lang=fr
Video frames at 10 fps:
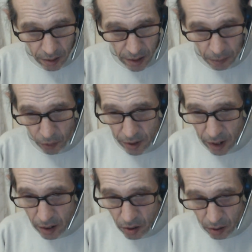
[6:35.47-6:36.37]
pour
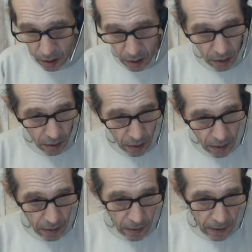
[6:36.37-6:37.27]
ça
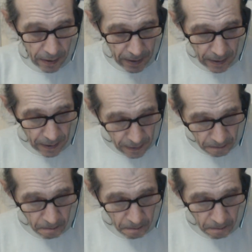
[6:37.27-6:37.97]
que